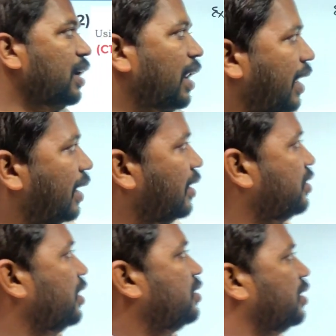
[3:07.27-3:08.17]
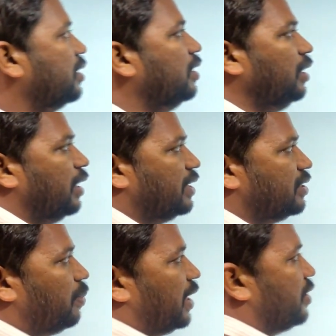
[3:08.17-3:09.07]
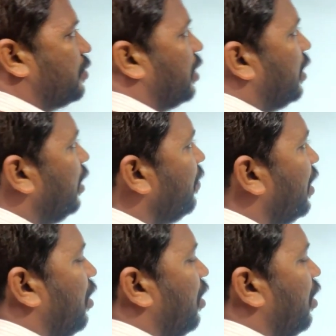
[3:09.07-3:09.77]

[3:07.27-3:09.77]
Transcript: ఎలా క్యాలిక్యులేట్ చేయొచ్చు అన్నది ఎగ్జాంపుల్ ఇక్కడ చూడండి